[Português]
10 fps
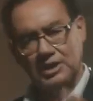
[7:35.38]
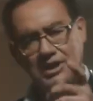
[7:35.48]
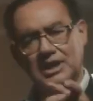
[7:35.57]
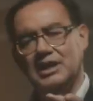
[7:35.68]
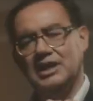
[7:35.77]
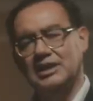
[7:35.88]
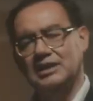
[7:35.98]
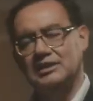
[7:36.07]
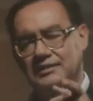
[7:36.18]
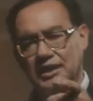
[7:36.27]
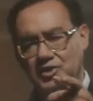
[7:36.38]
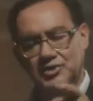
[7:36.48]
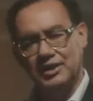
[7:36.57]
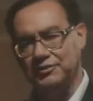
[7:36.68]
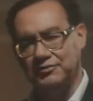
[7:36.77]
O que
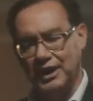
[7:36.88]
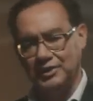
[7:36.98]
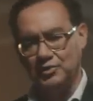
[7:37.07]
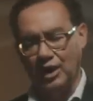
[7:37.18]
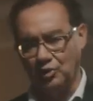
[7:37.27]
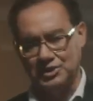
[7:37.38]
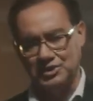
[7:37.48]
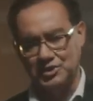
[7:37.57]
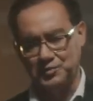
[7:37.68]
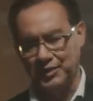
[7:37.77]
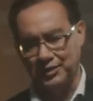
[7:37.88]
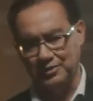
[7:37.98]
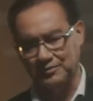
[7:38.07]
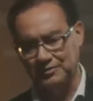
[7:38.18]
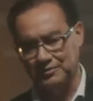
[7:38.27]
tem te levado ao
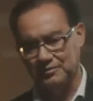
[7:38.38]
desespero?